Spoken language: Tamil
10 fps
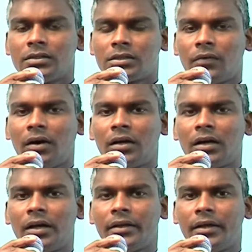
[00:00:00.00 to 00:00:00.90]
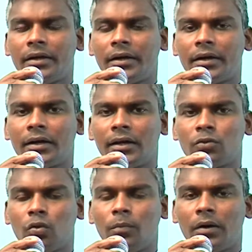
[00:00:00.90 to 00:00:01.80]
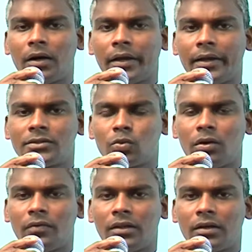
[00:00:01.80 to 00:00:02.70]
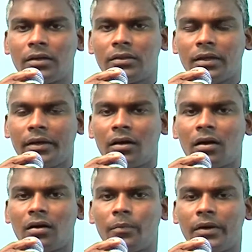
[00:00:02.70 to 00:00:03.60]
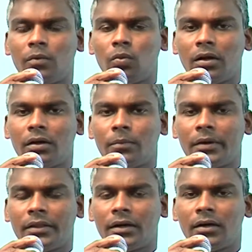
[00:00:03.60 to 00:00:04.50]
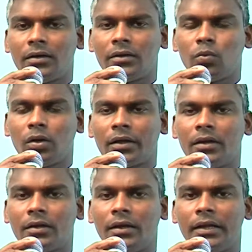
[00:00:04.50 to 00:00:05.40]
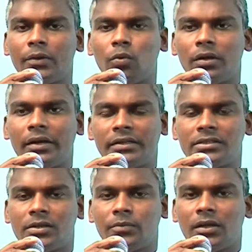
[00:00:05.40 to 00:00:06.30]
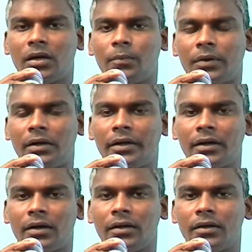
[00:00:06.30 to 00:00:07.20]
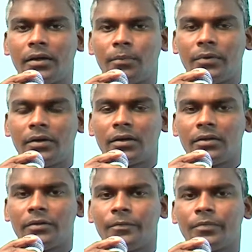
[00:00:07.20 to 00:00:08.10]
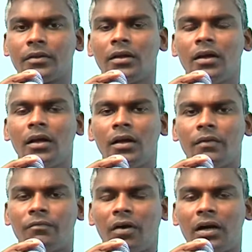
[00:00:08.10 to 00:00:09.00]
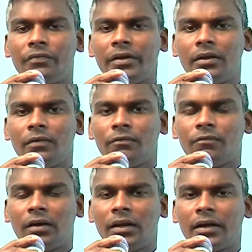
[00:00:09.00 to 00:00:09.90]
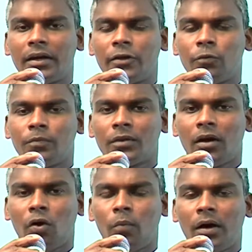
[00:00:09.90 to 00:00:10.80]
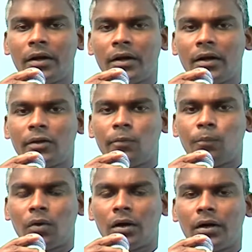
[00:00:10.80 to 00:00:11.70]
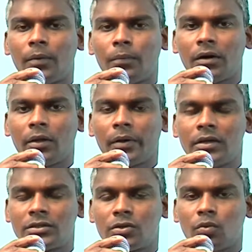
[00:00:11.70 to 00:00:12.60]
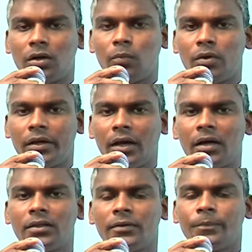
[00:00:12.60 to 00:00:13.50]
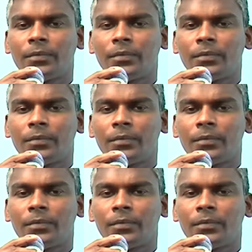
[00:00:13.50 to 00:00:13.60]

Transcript: சவால்களை நெருக்கடிகளை துன்பங்களை ஏற்றுக்கொள்வதற்கு தயாரான மன் உல மனிதர்கள் இந்த உலகில் இல்லையோ என்ற அச்சம்தான் பல நேரங்களில் ஏற்படுகிறது வாழ்வின் வலிகளையும் அவமானங்களையும் புறக்கணிப்புகளையும் ஏற்றுக்கொள்ள முடியாது